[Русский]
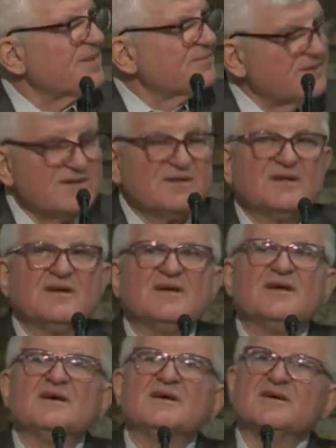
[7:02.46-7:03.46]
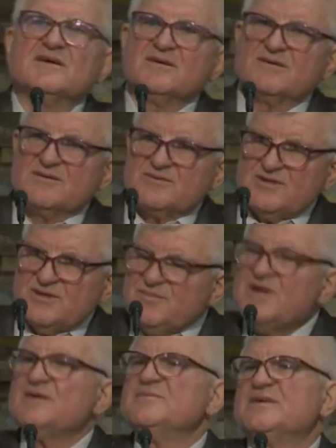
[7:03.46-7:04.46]
мы э,
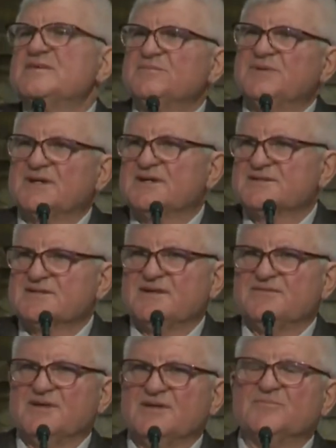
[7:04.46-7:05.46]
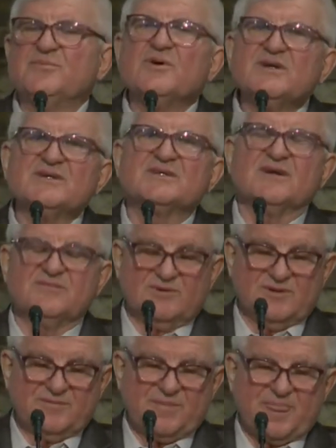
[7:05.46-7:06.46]
имеем эти благословения. Более
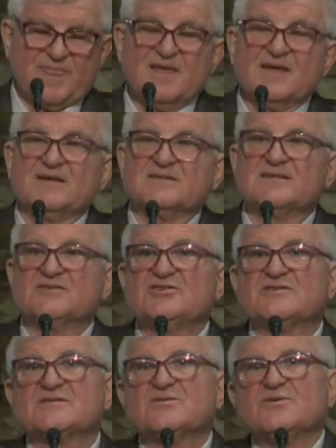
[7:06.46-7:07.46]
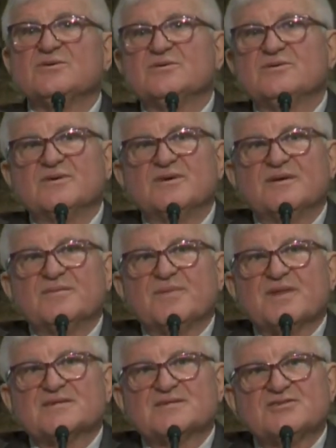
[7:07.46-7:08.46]
того, Зачастую,
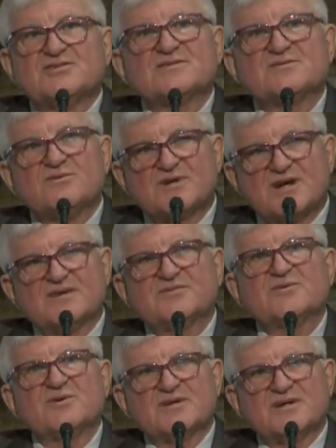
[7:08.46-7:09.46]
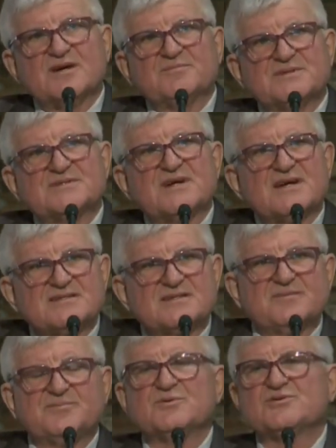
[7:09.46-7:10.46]
зачастую, как в той как бы
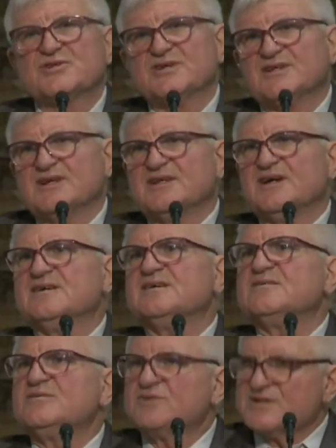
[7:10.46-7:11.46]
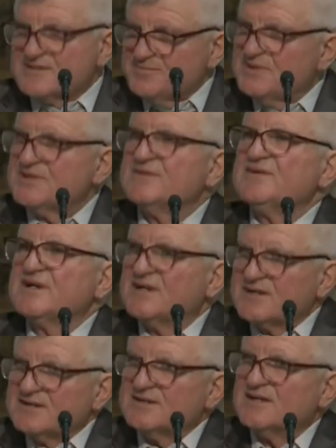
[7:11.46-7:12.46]
сказке Пушкина, да, у разбитого
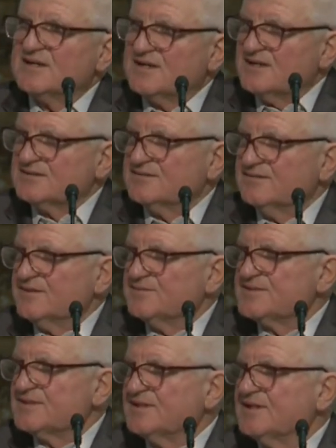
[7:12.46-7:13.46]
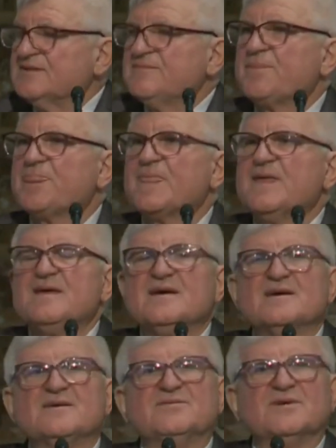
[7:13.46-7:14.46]
корыта оказываемся, да?
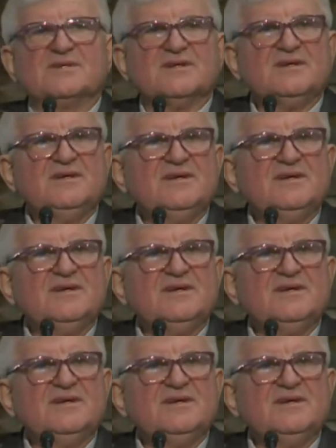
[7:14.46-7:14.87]
Вот.